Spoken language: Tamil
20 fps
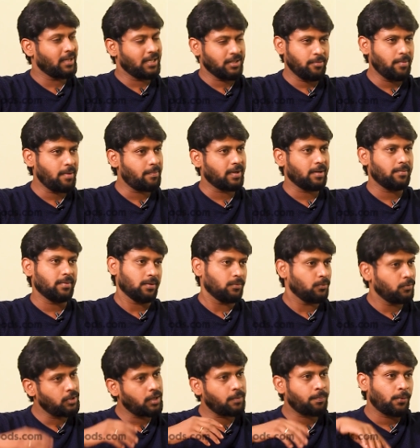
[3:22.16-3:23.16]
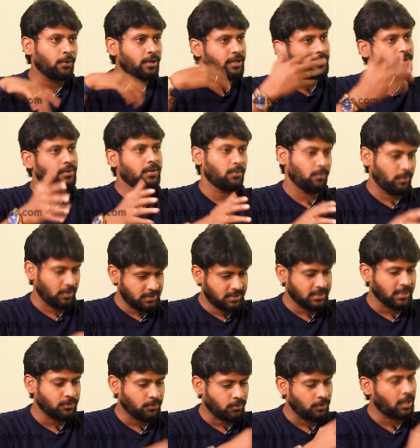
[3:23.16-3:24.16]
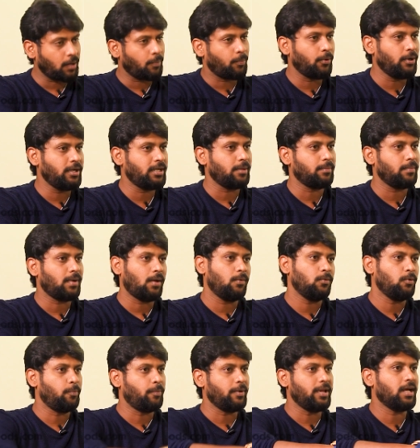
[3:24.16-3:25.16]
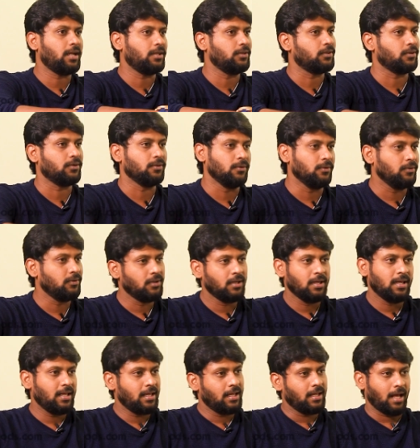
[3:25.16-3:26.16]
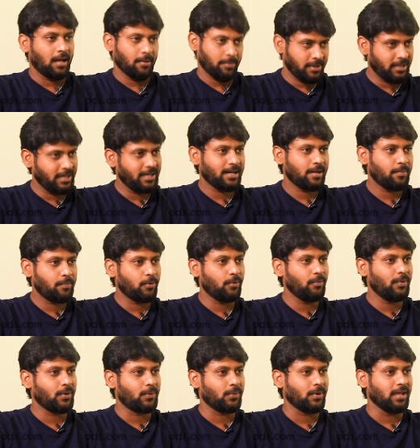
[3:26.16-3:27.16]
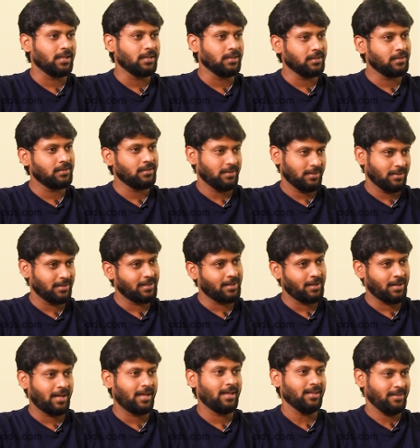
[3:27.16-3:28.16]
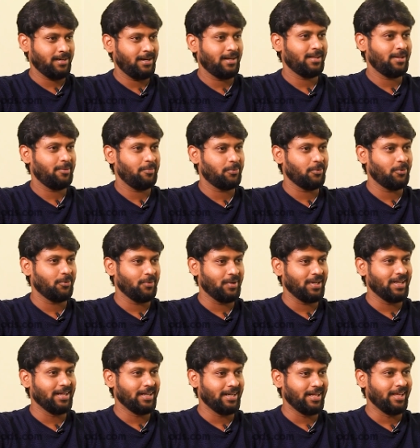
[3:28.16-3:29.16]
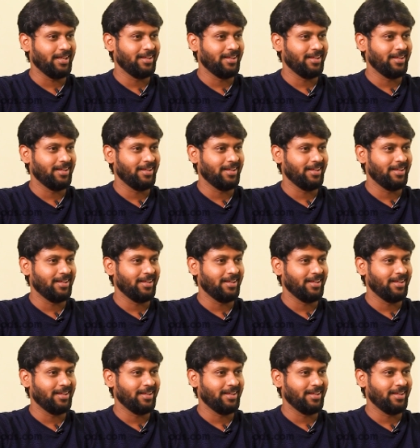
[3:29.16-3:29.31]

எதுவுமே பண்ண மாட்டேன் உள்ளே போயிட்டோம்னா ஒன்ஸ் அதுக்குள்ளார போயிட்டோம்னா உருப்படியாக இருந்துடணும் அப்படி இல்லைன்னா போகவே கூடாது நான் அதனால தான் போகவே இல்லை